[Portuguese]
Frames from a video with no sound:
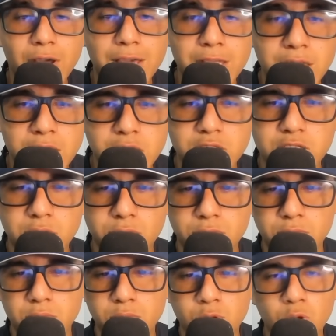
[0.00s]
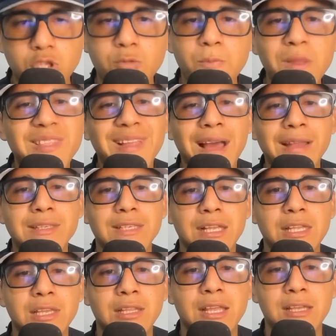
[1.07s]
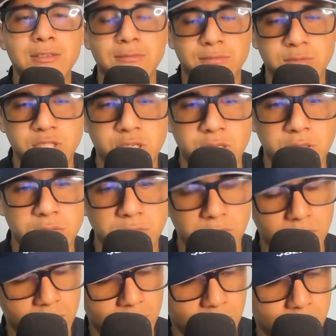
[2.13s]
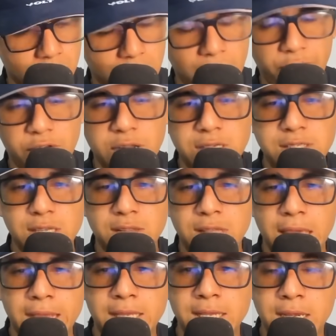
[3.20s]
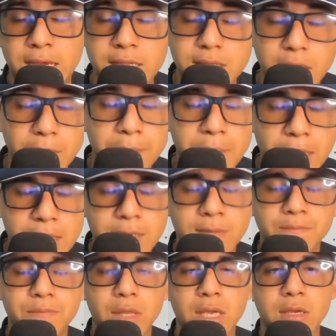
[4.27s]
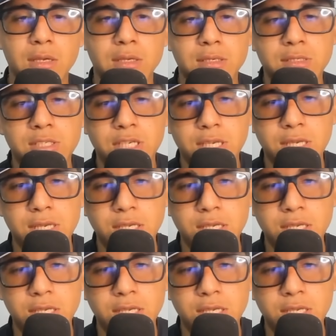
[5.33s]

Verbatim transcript: Elige, dois pilares ali, né, de referência técnica e também de